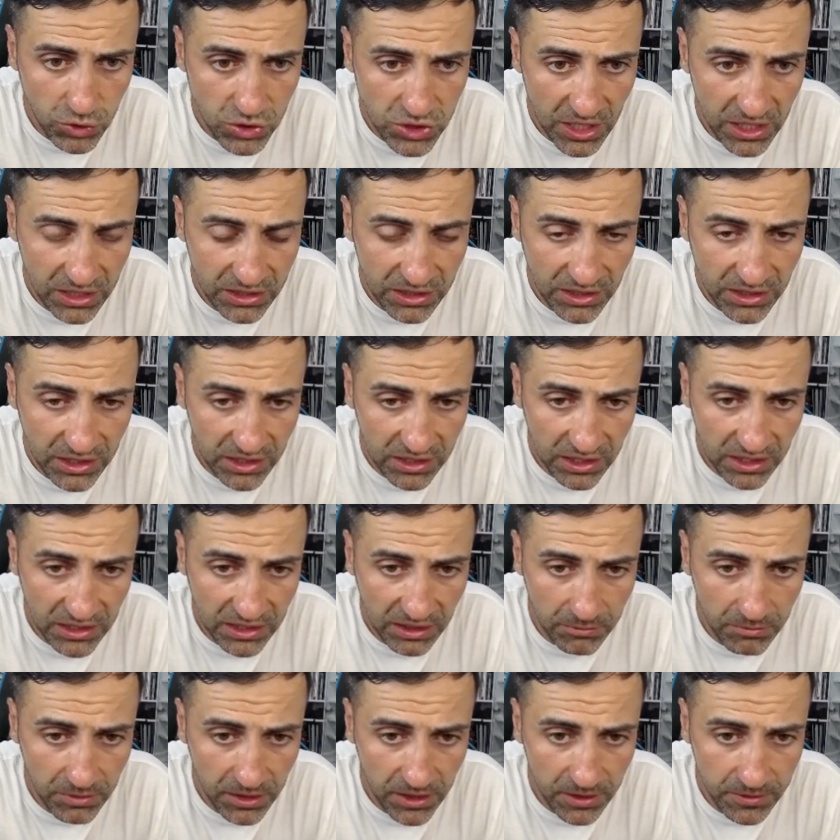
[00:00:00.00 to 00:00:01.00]
chiquititas que
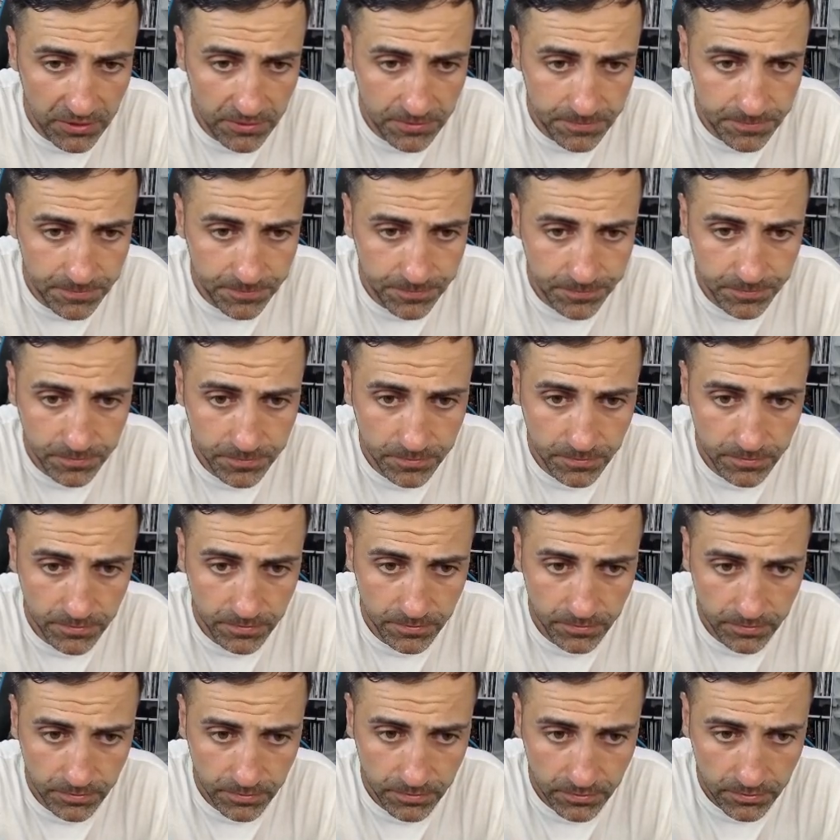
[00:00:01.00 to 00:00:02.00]
también
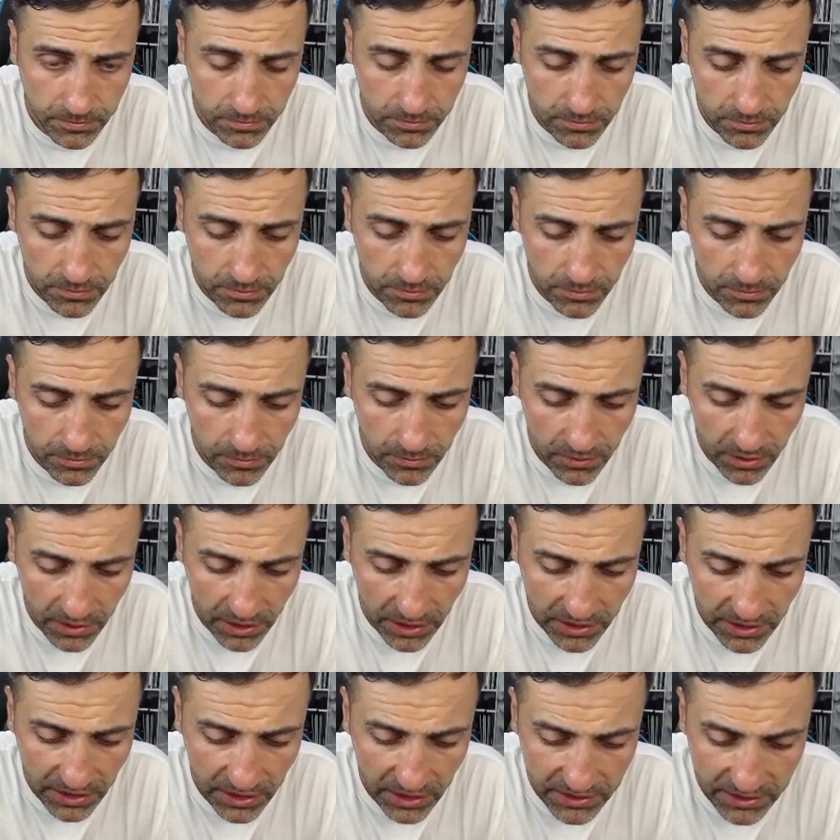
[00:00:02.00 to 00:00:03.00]

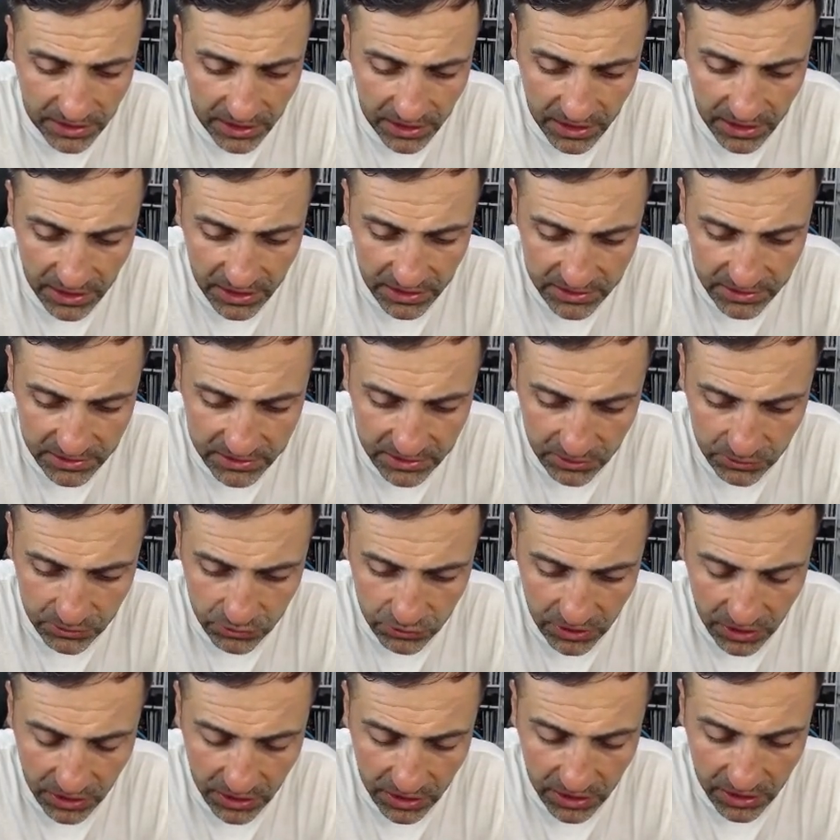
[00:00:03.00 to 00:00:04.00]
hay que quitarlas, estas
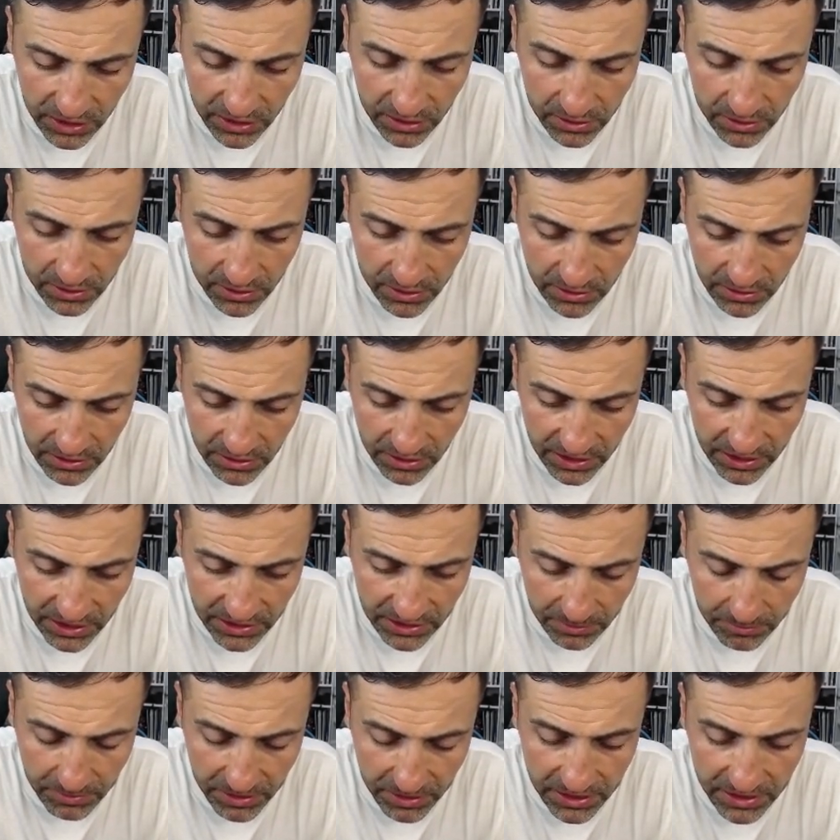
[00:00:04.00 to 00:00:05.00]
de aquí, que quede
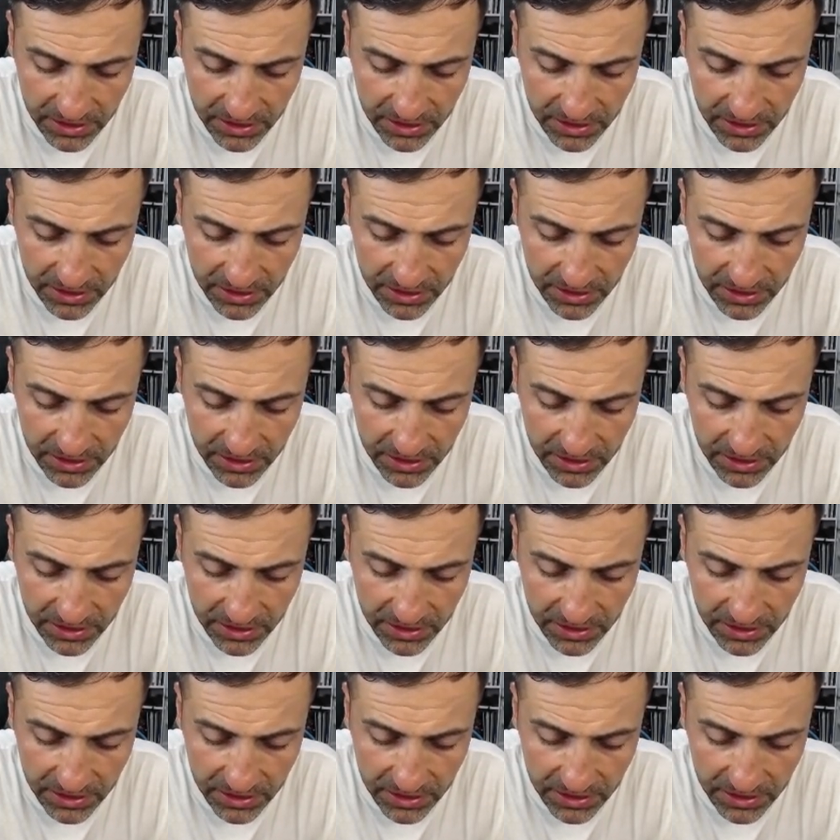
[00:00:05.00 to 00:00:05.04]
también